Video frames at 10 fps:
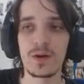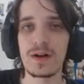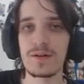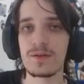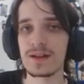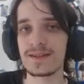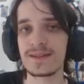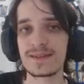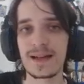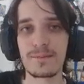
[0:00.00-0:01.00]
on va avoir un
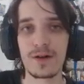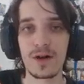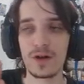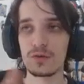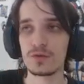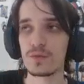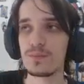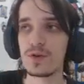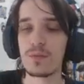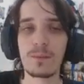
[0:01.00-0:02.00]
système de
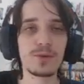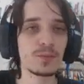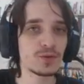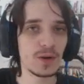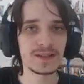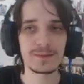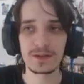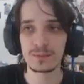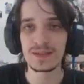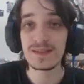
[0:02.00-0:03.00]
biome en biome, tu auras une
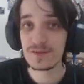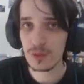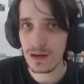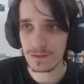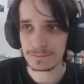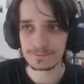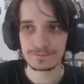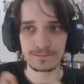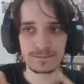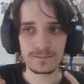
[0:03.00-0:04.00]
espèce de petite histoire.
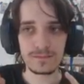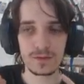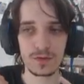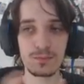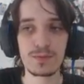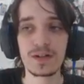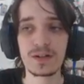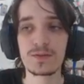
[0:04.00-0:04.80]
Donc plus besoin de